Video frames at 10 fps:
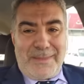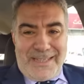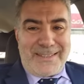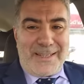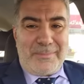بسم
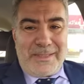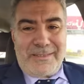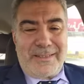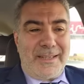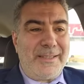الله
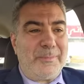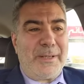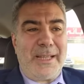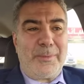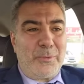الرحمن
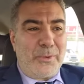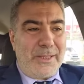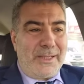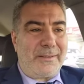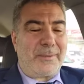الرحيم الحمد
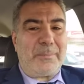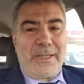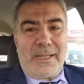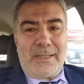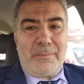لله رب
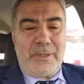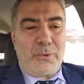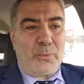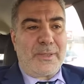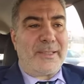
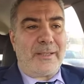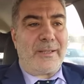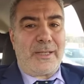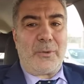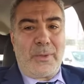العالمين
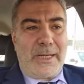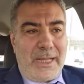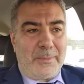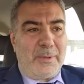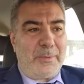وصلى الله
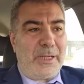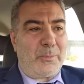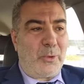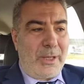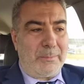على
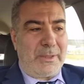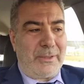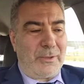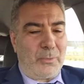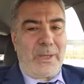حبيبنا
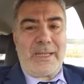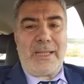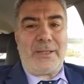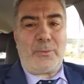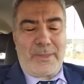محمد
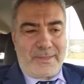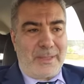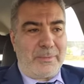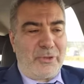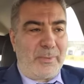وعلى آله
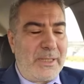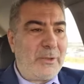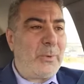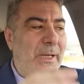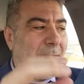وأصحابه أجمعين
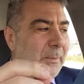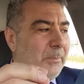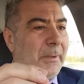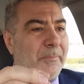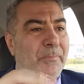أيها
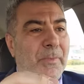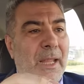الأحبة